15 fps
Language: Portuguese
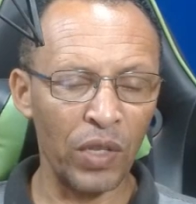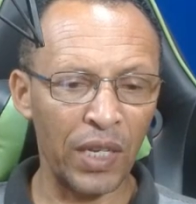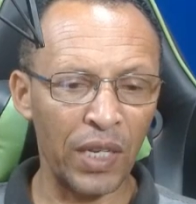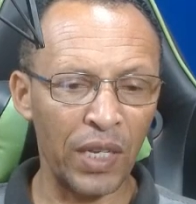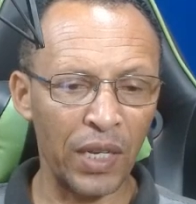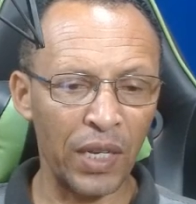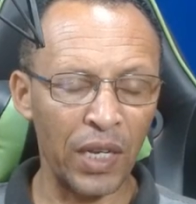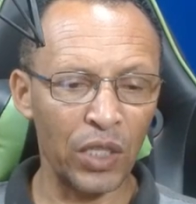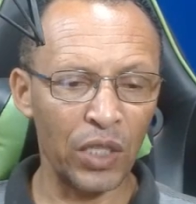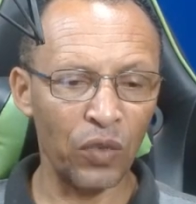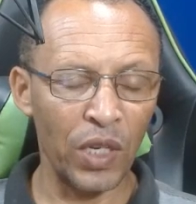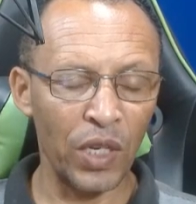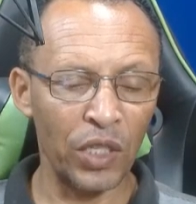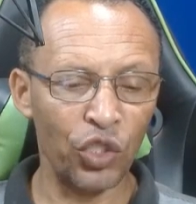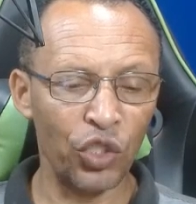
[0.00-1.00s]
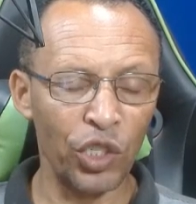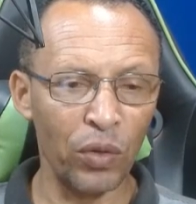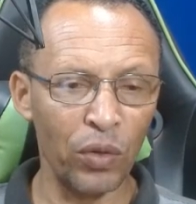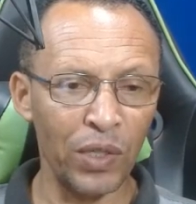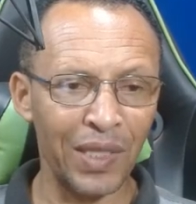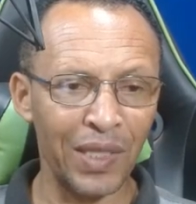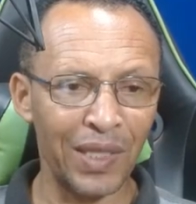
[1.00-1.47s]
ouro, né? que é aqueles
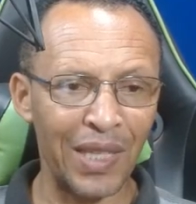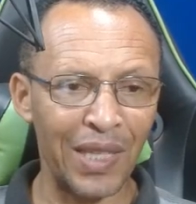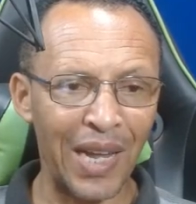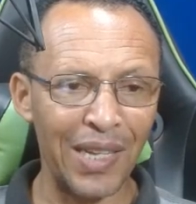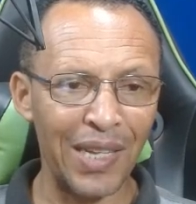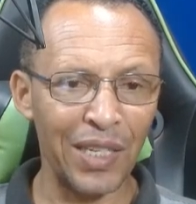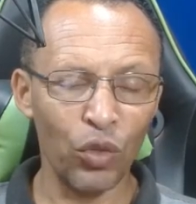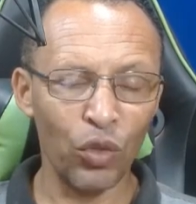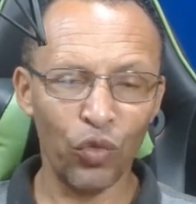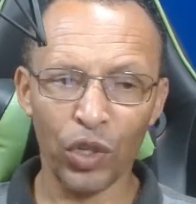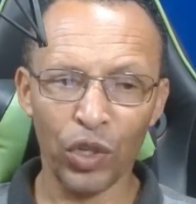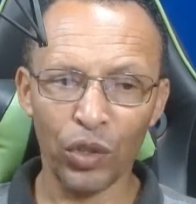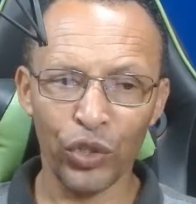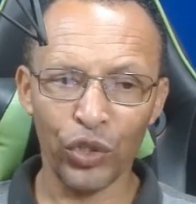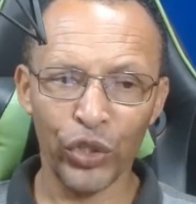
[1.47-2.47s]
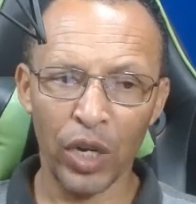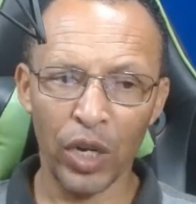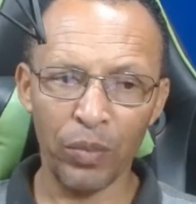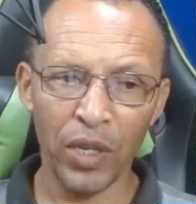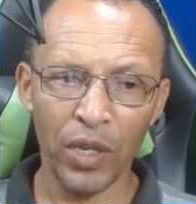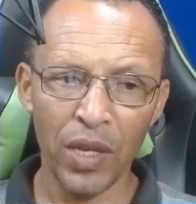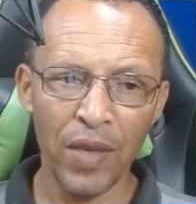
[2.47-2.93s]
estilo styles do
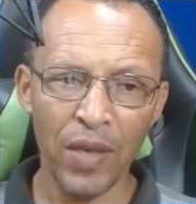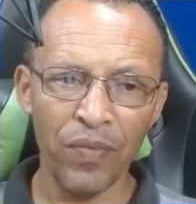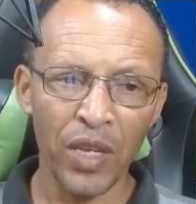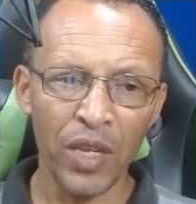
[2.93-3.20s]
Photoshop.